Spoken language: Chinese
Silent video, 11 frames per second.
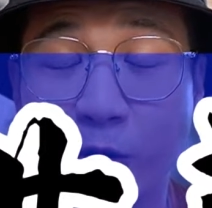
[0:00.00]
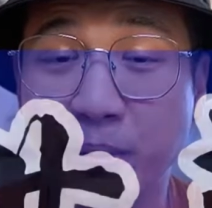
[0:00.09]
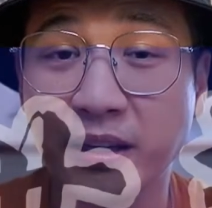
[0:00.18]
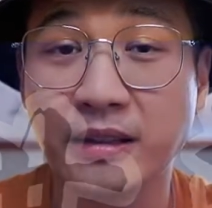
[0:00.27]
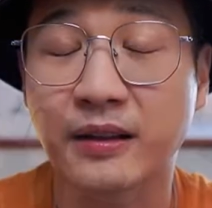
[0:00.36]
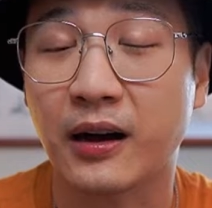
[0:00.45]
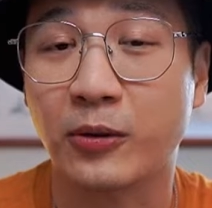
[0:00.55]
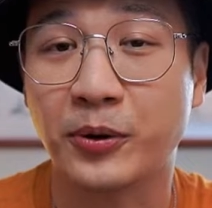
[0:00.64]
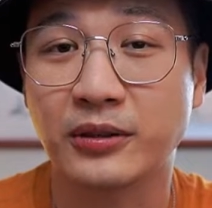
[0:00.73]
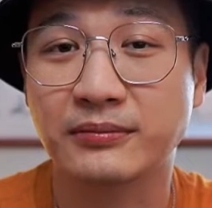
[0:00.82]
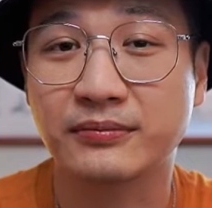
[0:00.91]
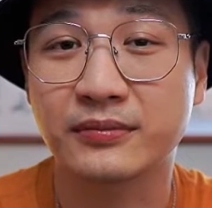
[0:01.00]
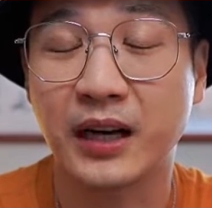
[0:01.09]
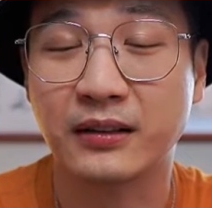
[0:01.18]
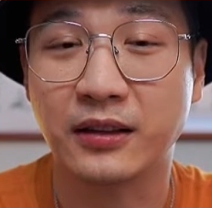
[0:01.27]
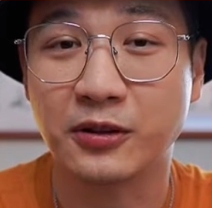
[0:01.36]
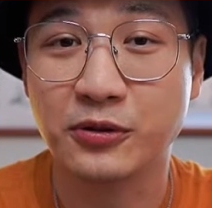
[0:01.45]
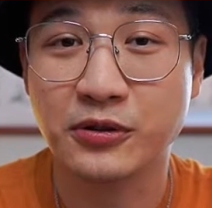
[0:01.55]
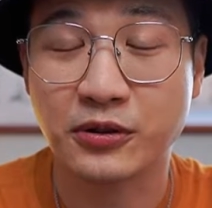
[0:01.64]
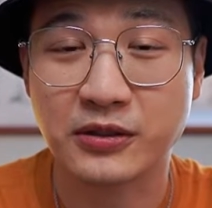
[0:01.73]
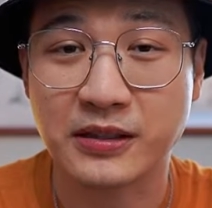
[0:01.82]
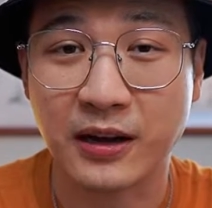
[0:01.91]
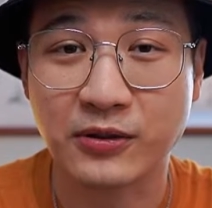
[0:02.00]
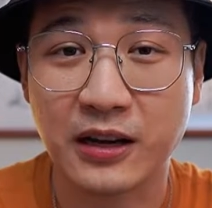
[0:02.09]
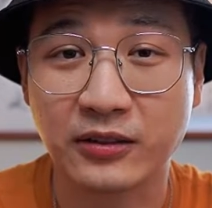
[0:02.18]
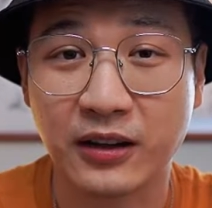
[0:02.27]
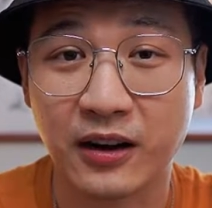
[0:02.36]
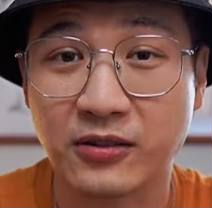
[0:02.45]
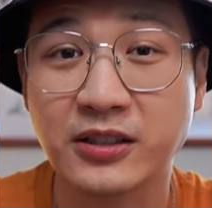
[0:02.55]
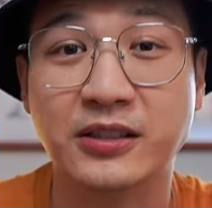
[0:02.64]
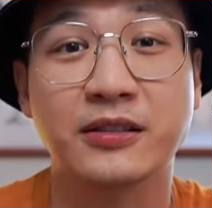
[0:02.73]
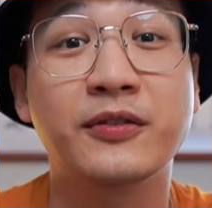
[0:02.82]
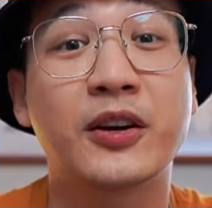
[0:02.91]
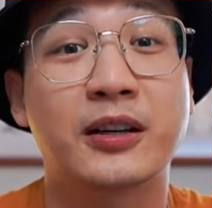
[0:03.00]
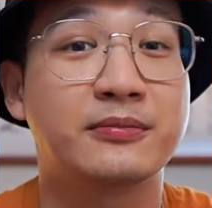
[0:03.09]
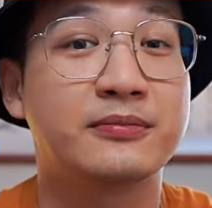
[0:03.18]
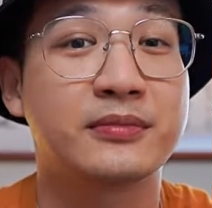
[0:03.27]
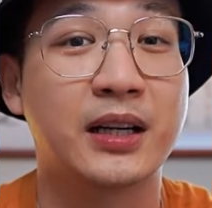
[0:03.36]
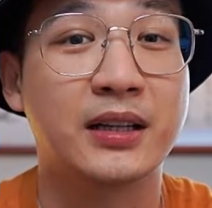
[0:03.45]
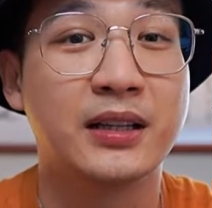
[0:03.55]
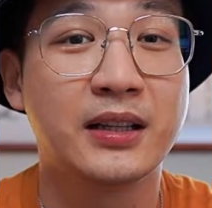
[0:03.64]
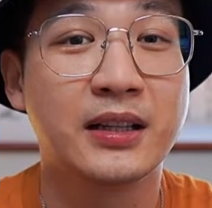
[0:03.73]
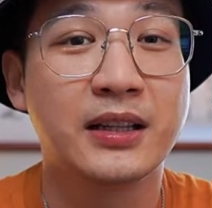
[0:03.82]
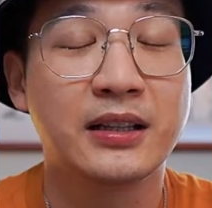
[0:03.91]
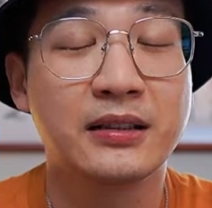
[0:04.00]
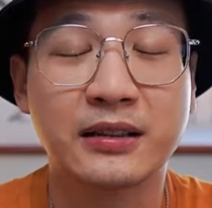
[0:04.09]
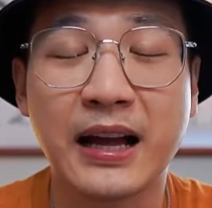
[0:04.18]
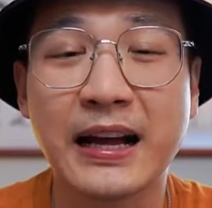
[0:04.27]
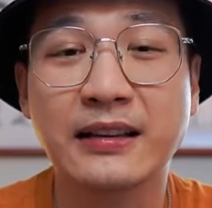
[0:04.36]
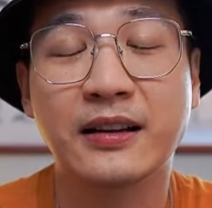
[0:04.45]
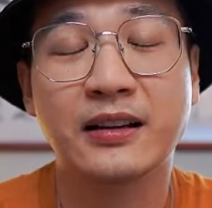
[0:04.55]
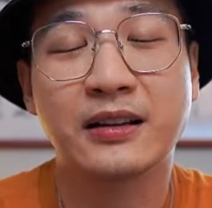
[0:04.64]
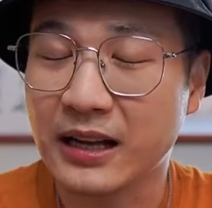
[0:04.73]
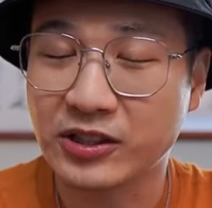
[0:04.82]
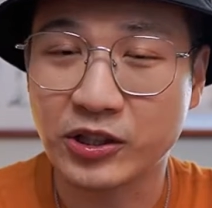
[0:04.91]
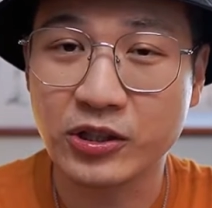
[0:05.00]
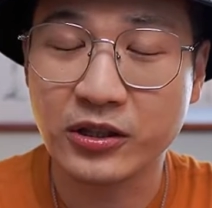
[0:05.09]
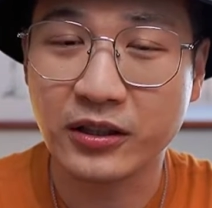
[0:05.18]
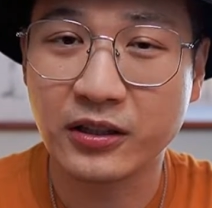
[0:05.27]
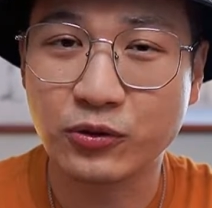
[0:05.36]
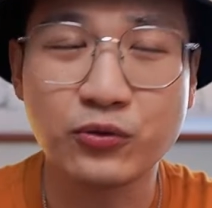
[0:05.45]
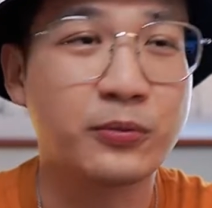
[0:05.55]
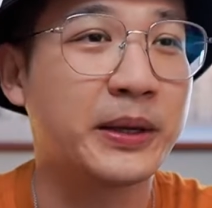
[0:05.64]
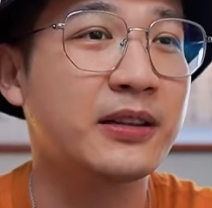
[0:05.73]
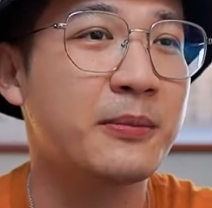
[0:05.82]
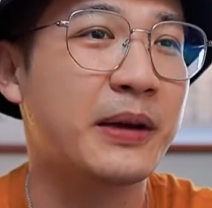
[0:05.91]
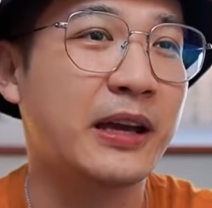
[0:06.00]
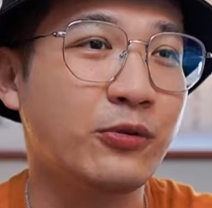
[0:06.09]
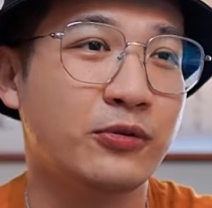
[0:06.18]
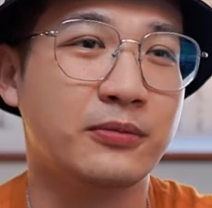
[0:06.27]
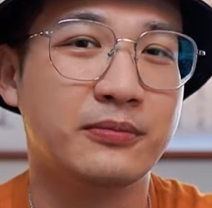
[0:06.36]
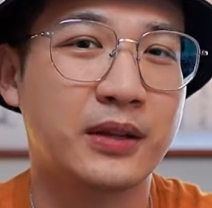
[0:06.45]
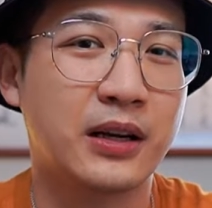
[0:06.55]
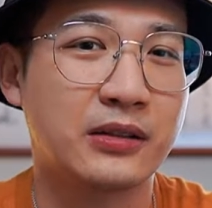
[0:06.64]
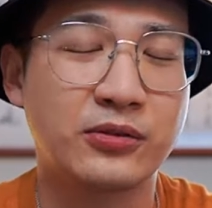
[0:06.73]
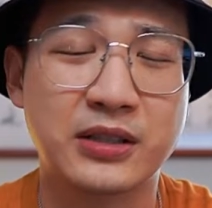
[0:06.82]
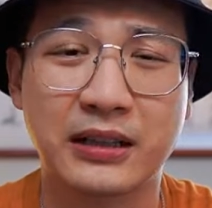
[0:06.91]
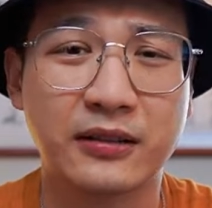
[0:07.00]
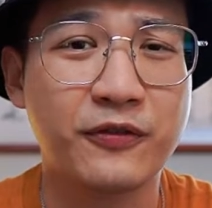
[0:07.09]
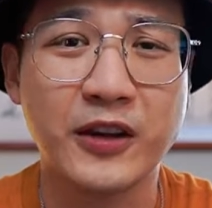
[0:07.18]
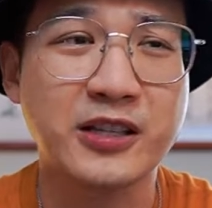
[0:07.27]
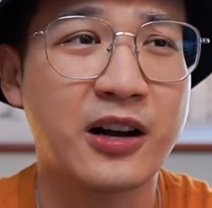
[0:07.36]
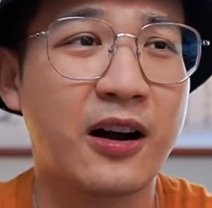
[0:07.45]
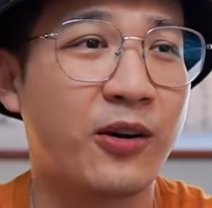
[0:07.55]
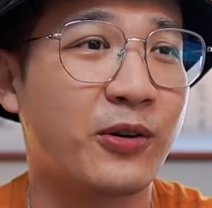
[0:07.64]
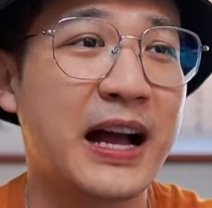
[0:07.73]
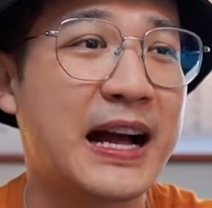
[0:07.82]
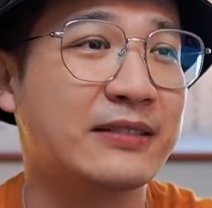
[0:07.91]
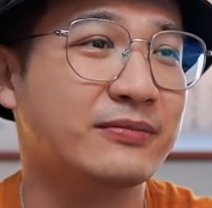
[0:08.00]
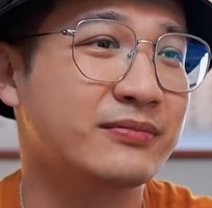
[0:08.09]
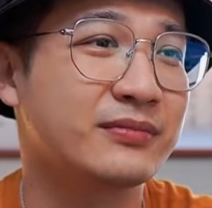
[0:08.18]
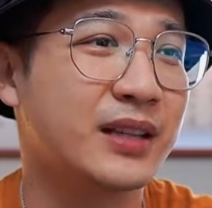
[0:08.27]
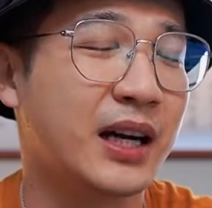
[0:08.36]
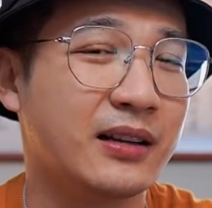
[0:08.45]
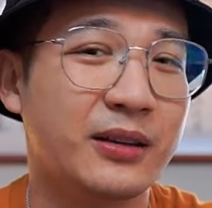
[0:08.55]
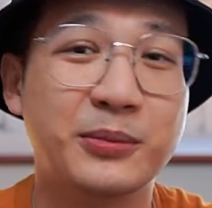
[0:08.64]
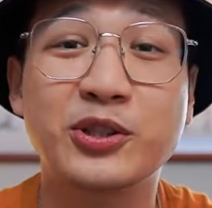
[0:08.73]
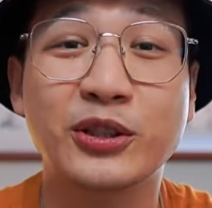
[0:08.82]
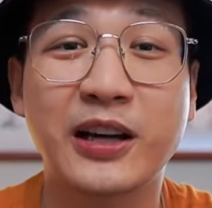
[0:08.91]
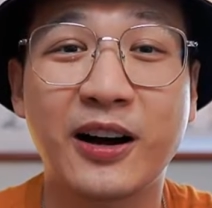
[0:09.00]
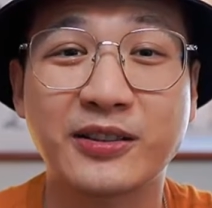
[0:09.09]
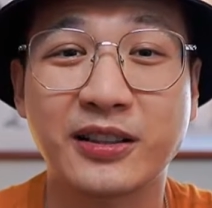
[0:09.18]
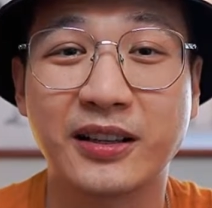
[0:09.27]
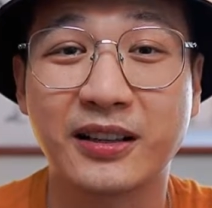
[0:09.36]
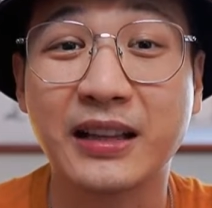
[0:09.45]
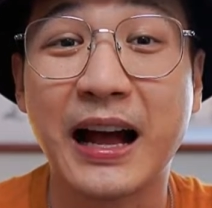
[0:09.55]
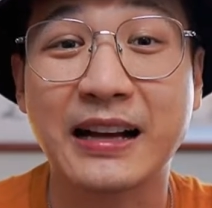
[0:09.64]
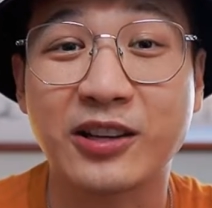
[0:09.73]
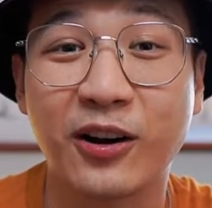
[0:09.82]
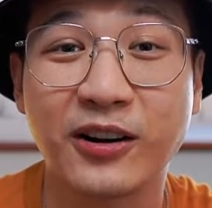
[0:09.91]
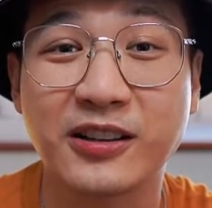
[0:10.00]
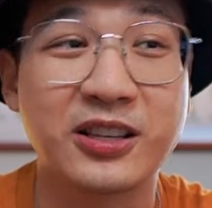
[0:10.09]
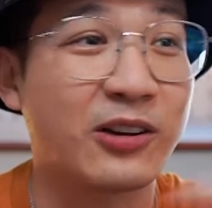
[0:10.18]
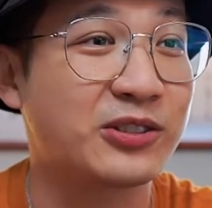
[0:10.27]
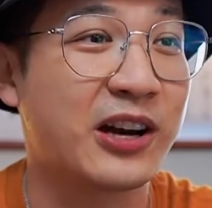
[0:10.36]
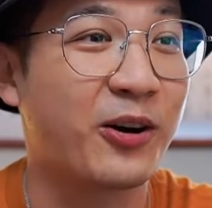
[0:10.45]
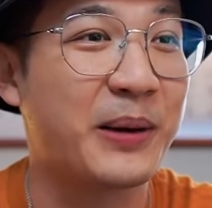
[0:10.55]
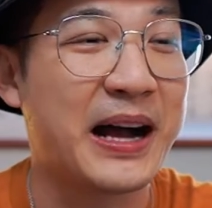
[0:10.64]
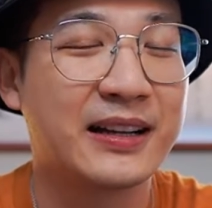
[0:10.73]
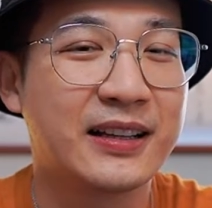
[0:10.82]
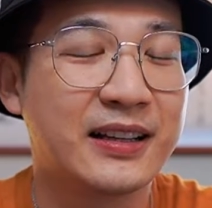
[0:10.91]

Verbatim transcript: 丕的老婆。啊，等于就是曹操的儿媳妇儿啊。那她呢？她其实是一个著名的美女啊，就长得非常好看啊。你们知道这个大乔和小乔吧？